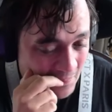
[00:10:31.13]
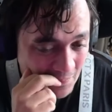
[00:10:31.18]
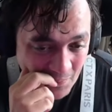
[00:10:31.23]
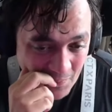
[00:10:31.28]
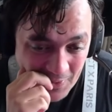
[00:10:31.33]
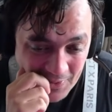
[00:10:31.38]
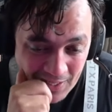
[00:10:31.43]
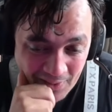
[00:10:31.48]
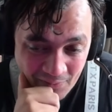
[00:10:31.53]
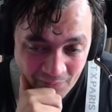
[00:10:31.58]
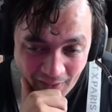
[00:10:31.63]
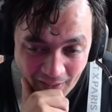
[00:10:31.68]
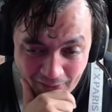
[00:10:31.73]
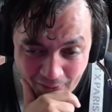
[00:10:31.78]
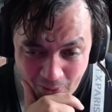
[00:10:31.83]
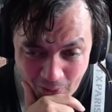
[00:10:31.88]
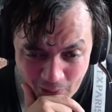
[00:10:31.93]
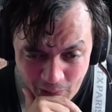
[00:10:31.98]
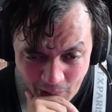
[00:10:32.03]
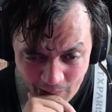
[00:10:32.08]
Putain, nous
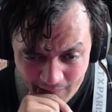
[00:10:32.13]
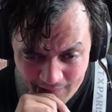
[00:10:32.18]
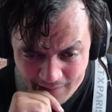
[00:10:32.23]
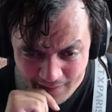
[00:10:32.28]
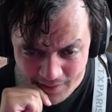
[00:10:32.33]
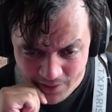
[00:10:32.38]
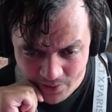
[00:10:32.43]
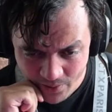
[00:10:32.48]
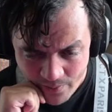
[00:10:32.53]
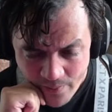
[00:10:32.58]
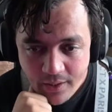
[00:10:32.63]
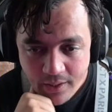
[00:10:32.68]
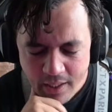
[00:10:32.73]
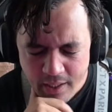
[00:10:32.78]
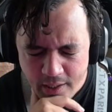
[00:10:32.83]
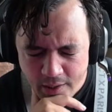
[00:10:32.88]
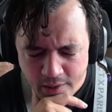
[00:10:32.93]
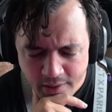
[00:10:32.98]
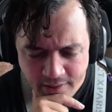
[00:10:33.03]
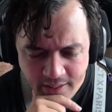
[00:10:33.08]
cours de récréation. Et
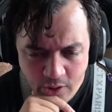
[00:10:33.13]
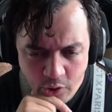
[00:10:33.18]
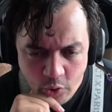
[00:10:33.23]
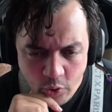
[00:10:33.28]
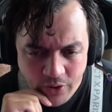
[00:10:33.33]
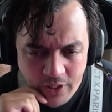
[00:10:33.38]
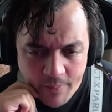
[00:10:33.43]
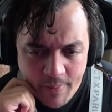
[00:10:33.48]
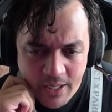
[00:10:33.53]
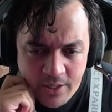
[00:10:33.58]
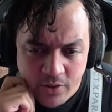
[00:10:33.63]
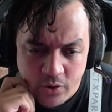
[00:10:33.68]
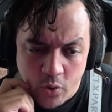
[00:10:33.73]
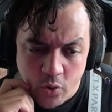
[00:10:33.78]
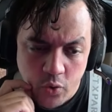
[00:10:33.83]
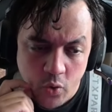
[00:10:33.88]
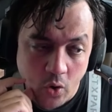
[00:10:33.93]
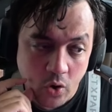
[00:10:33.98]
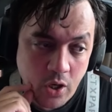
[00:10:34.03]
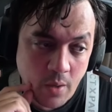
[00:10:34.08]
euh, si je te débanne, est-ce que
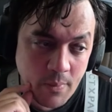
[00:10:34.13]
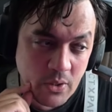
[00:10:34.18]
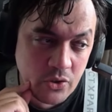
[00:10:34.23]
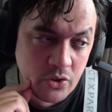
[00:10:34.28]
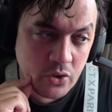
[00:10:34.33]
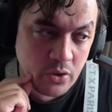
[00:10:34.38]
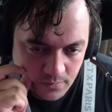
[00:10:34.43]
tu recommences